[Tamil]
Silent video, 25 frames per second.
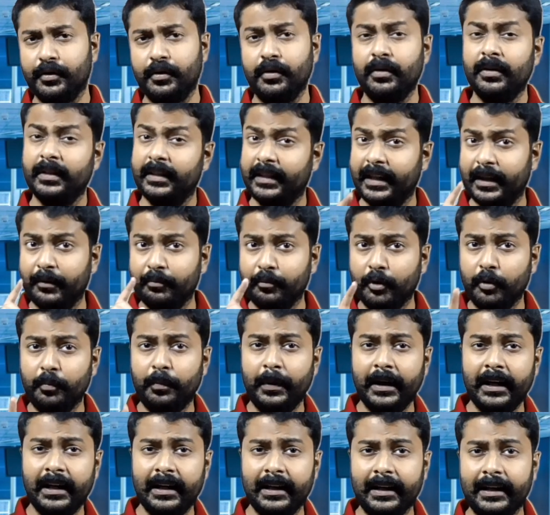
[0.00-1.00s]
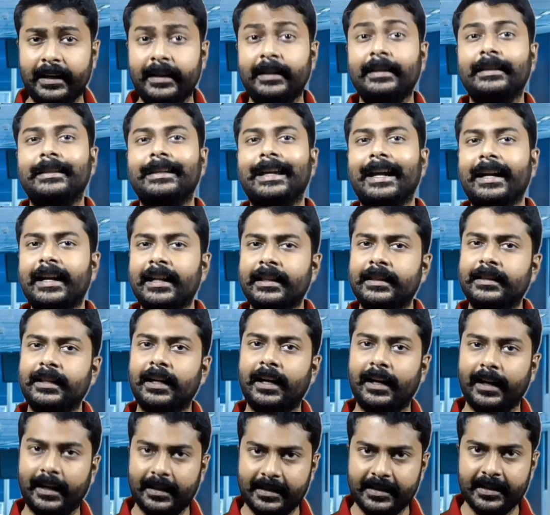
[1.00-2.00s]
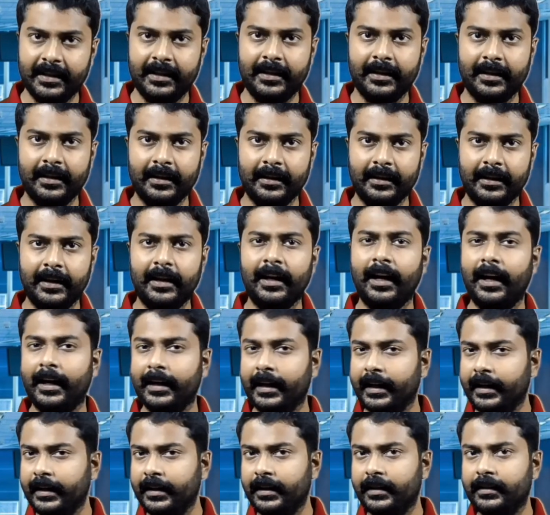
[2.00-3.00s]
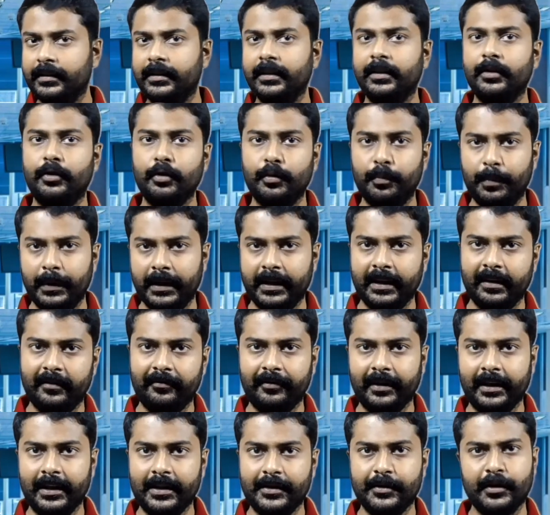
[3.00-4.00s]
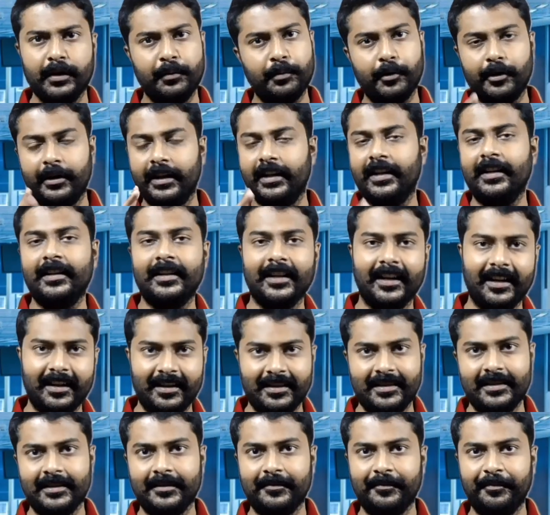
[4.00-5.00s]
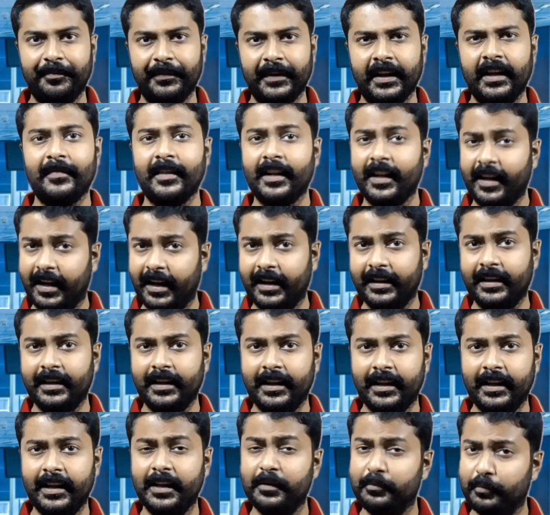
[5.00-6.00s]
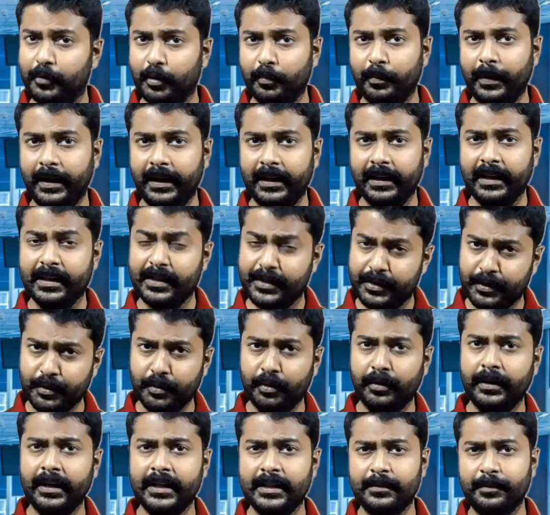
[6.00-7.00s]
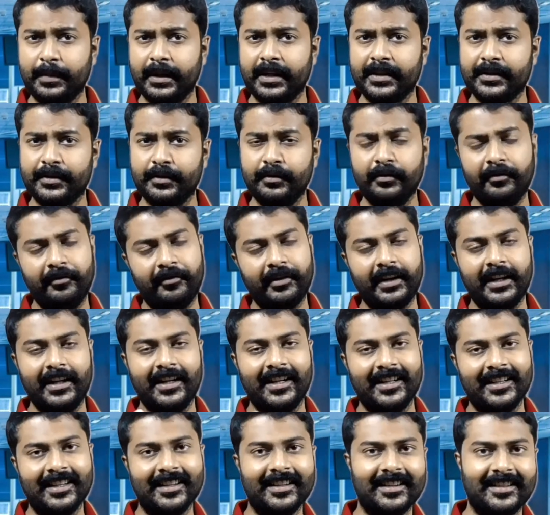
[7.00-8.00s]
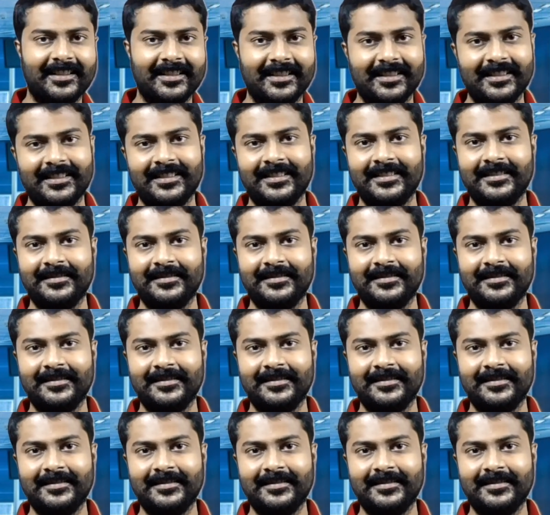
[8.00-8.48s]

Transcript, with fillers: ஸோ என் மொபைலில் இடத்த அடைச்சிட்டு இருந்த அனைத்து டூப்ளிகேட் ஃபைல்ஸும் இப்போ டெலிட் ஆயிடுச்சு அதனால மொபைலில் ஸ்டோரேஜ் ஸ்பேஸும் ஃப்ரீ ஆகியிருக்கு